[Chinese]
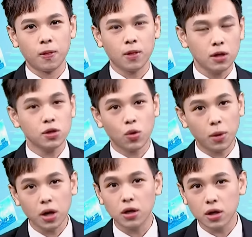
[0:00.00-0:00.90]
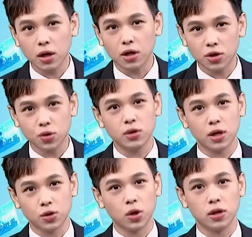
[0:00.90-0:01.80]
当时我们二零二零就是这
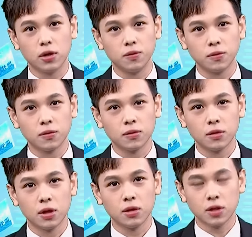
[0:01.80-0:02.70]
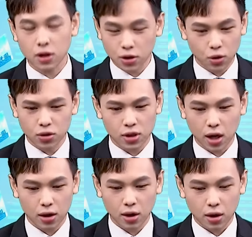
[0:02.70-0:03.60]
样赚的，真的就是这
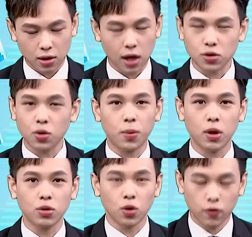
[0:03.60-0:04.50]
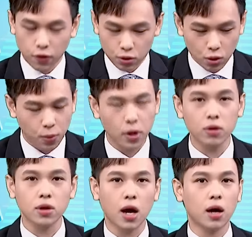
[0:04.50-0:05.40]
样，档数不用多，幅度不
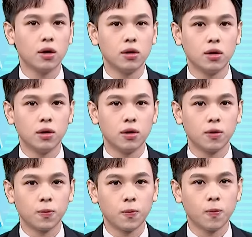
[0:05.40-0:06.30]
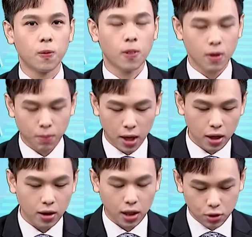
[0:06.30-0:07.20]
用大，每
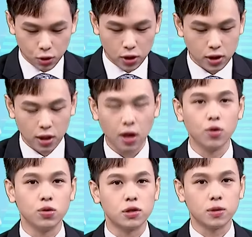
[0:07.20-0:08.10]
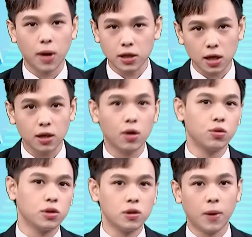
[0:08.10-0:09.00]
一档就赚三到五十趴，三到
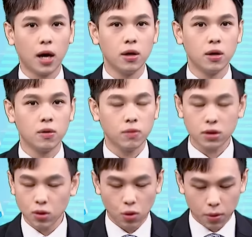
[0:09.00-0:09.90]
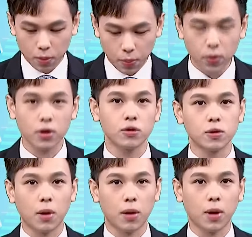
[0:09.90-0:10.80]
五十趴。但是我们的部位都是
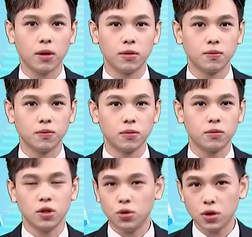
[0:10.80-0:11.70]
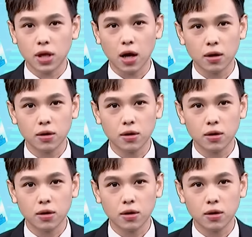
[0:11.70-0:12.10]
买满，你去想，